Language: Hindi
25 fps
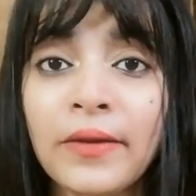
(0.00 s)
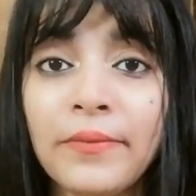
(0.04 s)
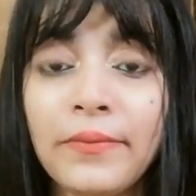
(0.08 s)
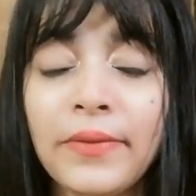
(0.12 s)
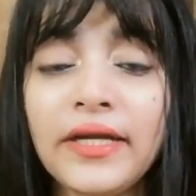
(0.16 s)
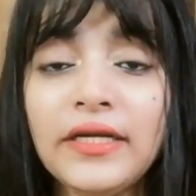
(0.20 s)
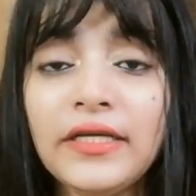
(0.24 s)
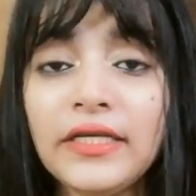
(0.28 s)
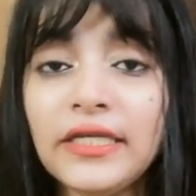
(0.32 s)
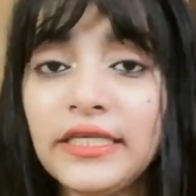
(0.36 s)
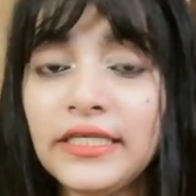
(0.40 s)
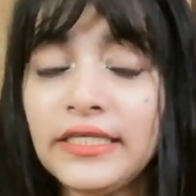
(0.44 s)

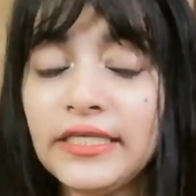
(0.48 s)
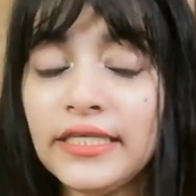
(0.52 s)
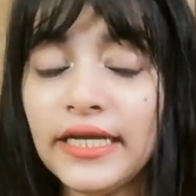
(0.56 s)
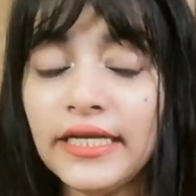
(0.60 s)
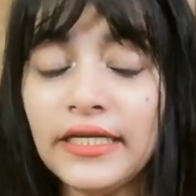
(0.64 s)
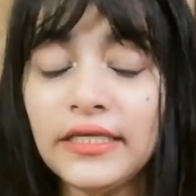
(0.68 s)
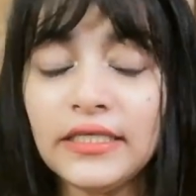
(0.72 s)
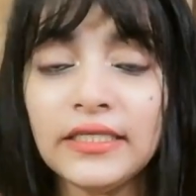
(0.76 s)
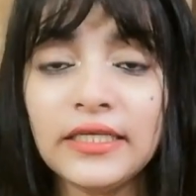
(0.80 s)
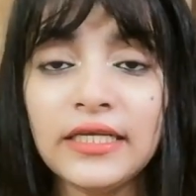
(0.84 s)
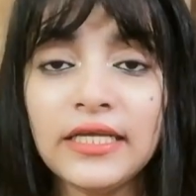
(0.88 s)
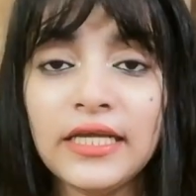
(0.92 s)
बट
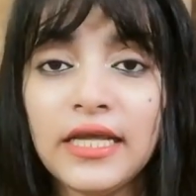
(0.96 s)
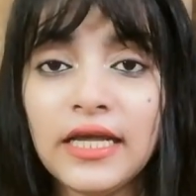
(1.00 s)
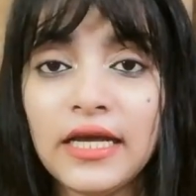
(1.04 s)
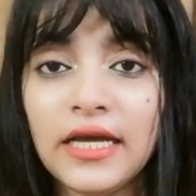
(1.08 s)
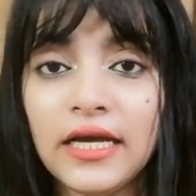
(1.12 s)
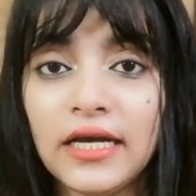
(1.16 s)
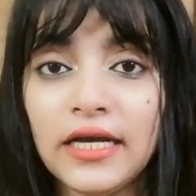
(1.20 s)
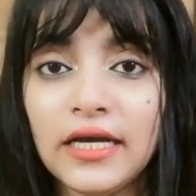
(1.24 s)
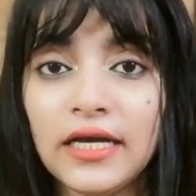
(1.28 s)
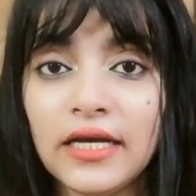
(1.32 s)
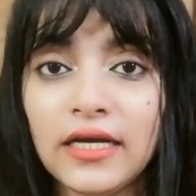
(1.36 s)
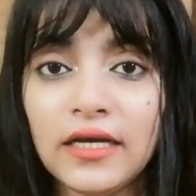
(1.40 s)
येट
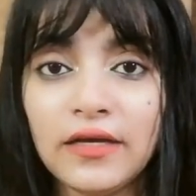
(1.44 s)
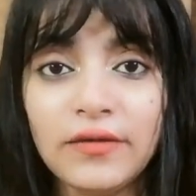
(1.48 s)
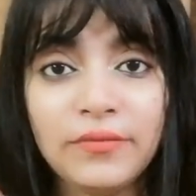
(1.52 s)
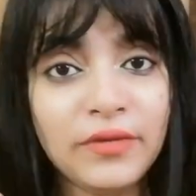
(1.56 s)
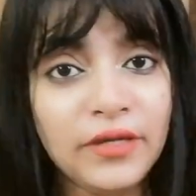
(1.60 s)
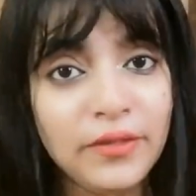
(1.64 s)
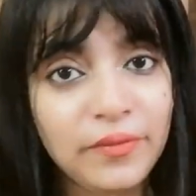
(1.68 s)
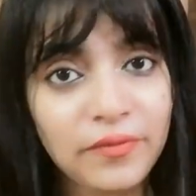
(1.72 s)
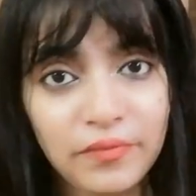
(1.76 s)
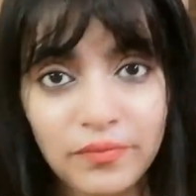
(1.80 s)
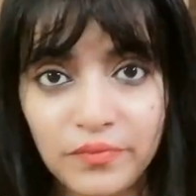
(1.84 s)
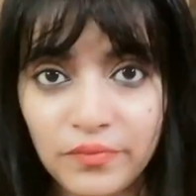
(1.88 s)
आ,
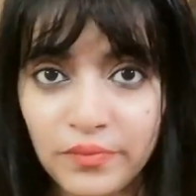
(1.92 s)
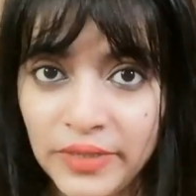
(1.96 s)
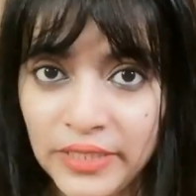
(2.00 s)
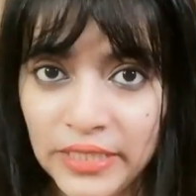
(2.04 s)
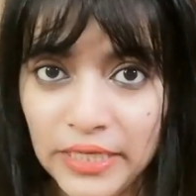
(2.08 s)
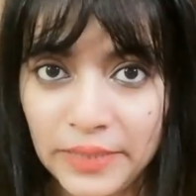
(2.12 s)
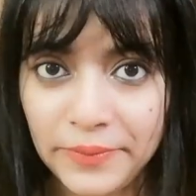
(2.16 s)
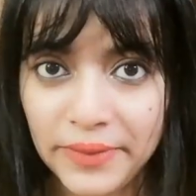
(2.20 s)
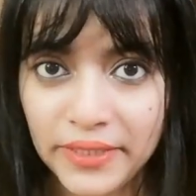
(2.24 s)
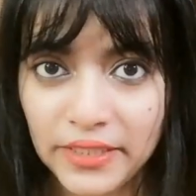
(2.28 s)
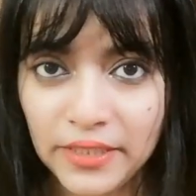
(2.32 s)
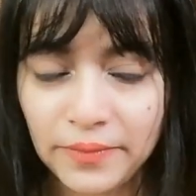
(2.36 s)
मैं
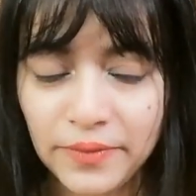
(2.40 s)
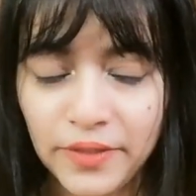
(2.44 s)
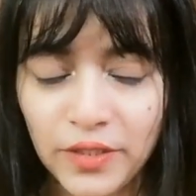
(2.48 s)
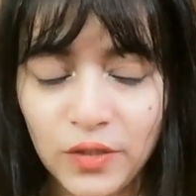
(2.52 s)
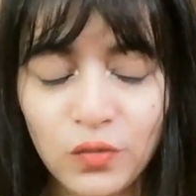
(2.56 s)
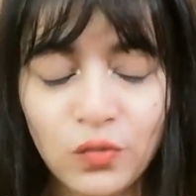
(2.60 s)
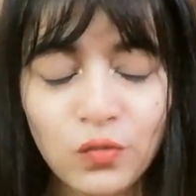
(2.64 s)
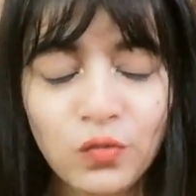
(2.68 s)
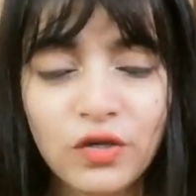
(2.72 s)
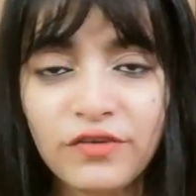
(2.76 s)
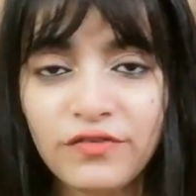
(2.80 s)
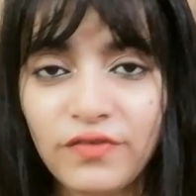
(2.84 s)
बिना मेकअप की
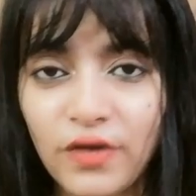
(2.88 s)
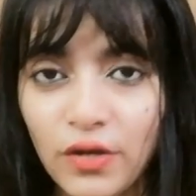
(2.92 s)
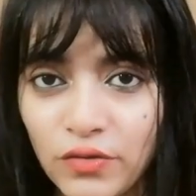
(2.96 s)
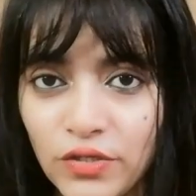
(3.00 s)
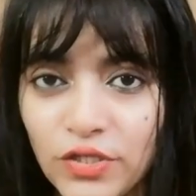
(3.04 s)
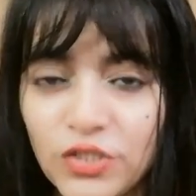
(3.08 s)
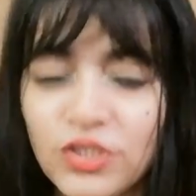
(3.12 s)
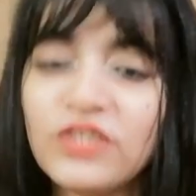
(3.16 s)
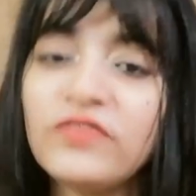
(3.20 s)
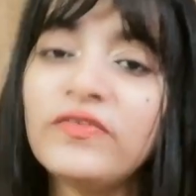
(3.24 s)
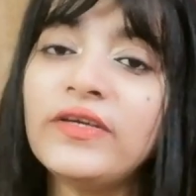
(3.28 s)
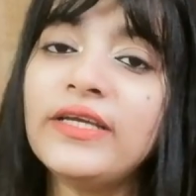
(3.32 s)
हूँ कोई
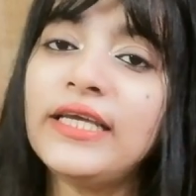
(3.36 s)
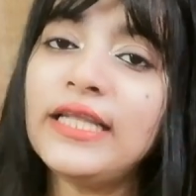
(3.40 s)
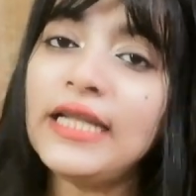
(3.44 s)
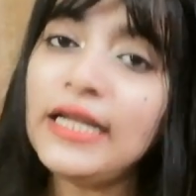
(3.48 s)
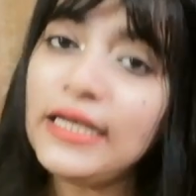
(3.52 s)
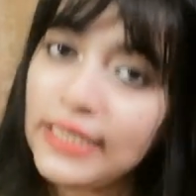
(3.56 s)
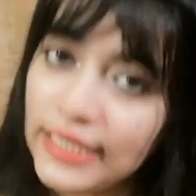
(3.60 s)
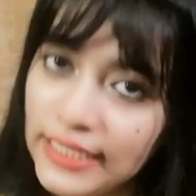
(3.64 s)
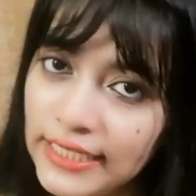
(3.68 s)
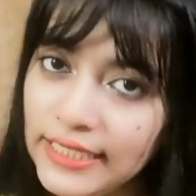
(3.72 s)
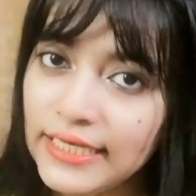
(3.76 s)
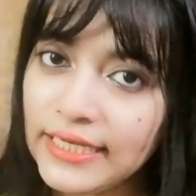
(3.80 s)
फाउंडेशन
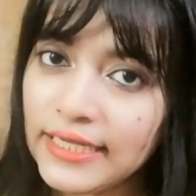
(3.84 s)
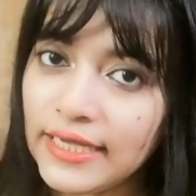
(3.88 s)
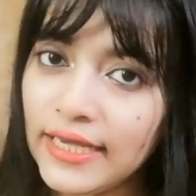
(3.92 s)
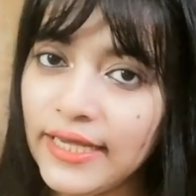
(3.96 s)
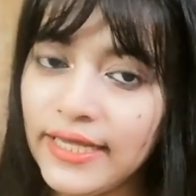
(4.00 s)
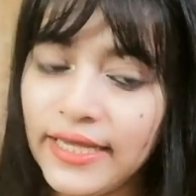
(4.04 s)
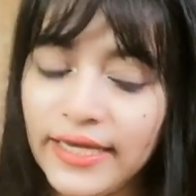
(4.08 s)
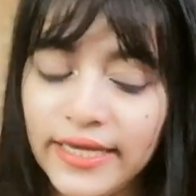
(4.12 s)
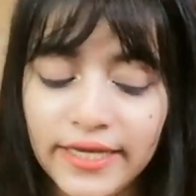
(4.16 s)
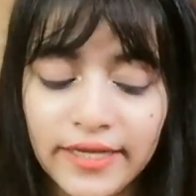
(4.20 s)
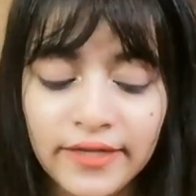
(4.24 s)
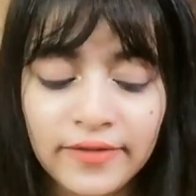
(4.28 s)
वगैरह नहीं
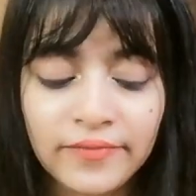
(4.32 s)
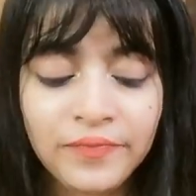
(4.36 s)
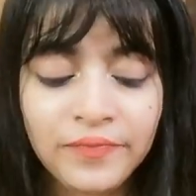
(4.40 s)
लगाया है